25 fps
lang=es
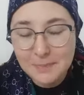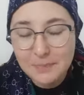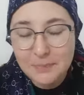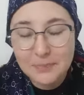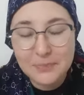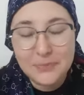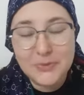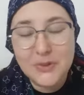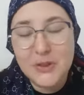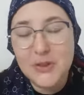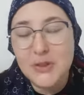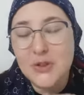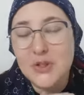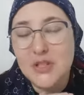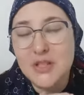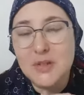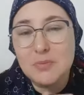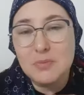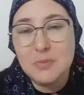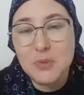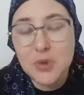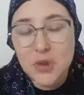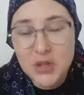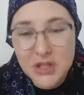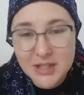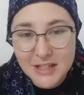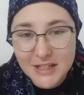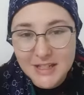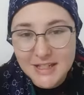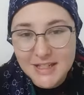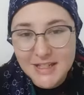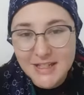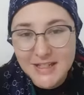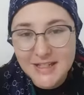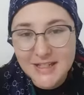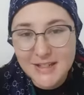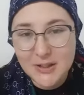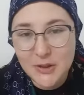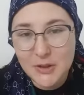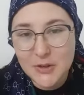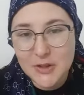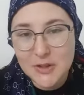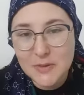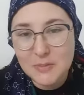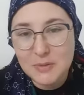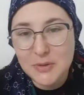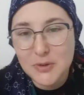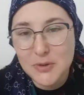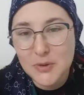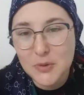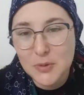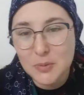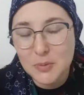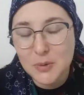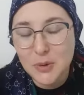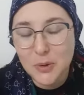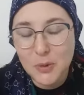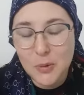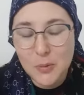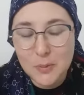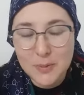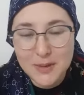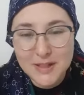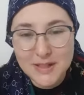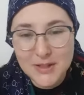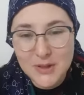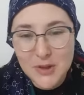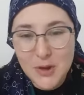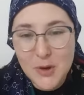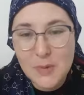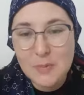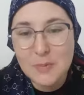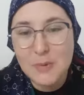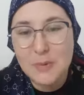Entonces muchas gracias a todas por su preocupación,